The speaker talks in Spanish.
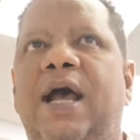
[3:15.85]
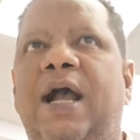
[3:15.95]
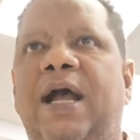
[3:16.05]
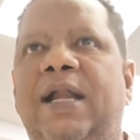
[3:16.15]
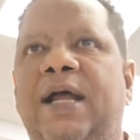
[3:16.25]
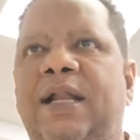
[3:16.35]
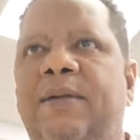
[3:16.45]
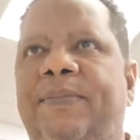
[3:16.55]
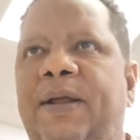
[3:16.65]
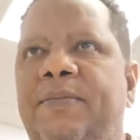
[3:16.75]
a ganar
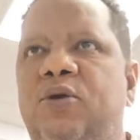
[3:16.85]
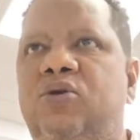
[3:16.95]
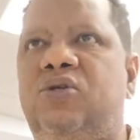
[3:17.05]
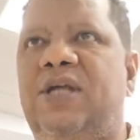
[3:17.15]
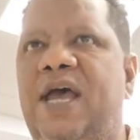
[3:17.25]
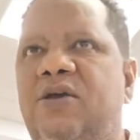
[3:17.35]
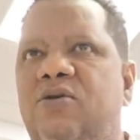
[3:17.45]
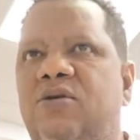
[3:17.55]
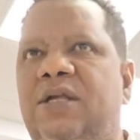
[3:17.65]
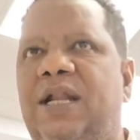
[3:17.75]
el premio Cy
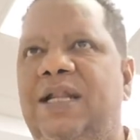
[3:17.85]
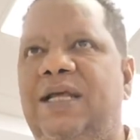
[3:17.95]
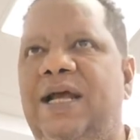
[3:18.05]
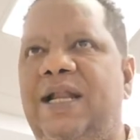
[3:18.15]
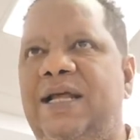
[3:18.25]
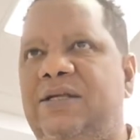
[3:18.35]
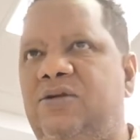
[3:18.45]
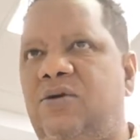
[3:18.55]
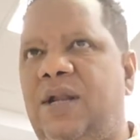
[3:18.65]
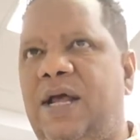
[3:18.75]
Young de la Liga
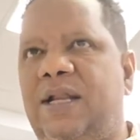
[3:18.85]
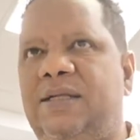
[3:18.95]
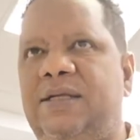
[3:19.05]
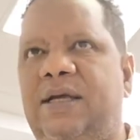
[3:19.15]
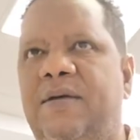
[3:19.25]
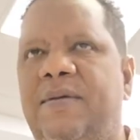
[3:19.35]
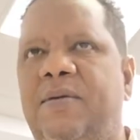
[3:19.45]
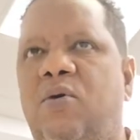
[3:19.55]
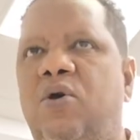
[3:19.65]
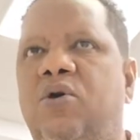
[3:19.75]
Nacional. Así que
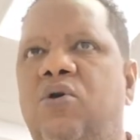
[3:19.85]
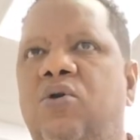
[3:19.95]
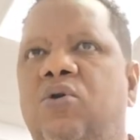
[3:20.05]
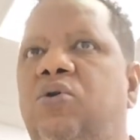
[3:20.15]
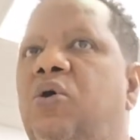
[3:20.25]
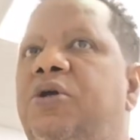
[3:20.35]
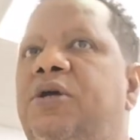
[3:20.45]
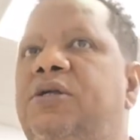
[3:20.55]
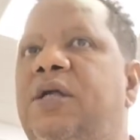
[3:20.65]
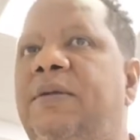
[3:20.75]
me voy con los
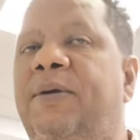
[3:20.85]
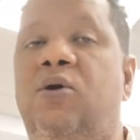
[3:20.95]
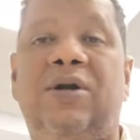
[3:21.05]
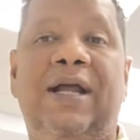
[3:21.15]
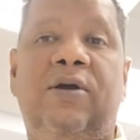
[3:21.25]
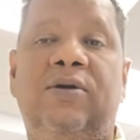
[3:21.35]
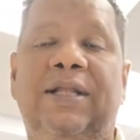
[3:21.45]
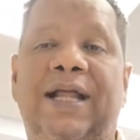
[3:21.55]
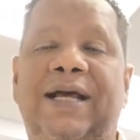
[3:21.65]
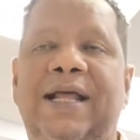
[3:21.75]
Dodgers, el mejor récord
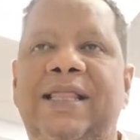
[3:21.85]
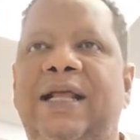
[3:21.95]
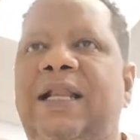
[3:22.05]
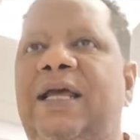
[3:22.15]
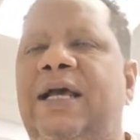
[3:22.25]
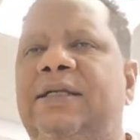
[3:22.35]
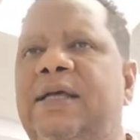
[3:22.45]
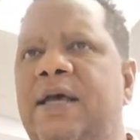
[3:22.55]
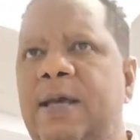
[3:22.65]
de las grandes ligas,